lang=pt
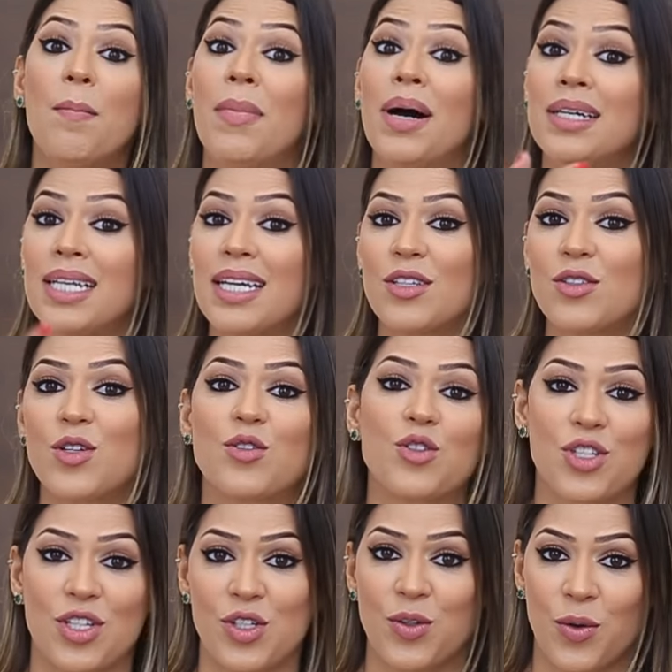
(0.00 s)
Mandem as suas
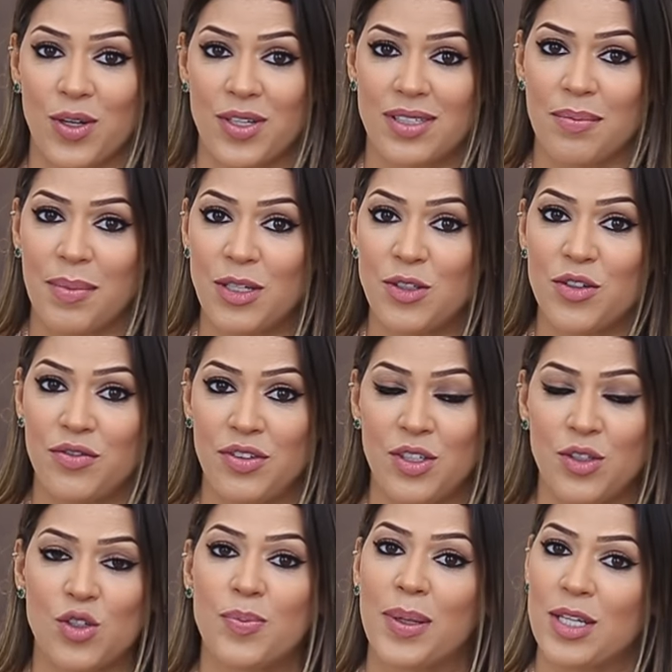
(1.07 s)
sugestões também de
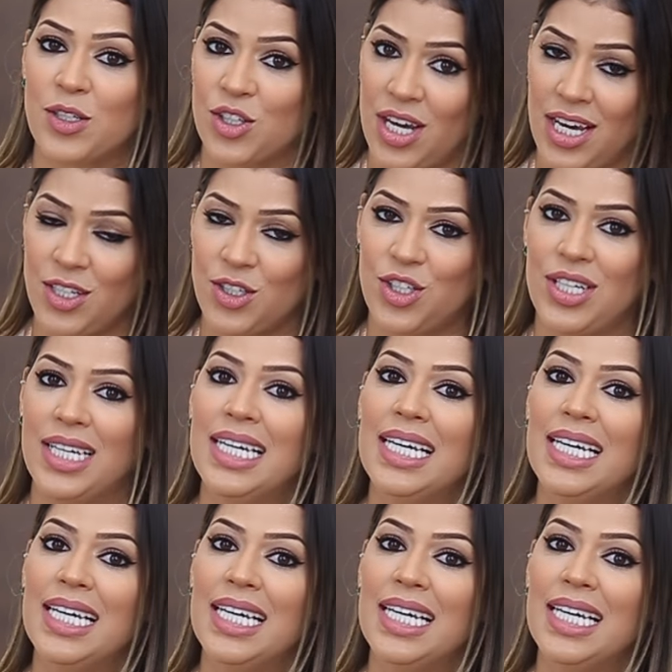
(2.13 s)
vídeos pra gente.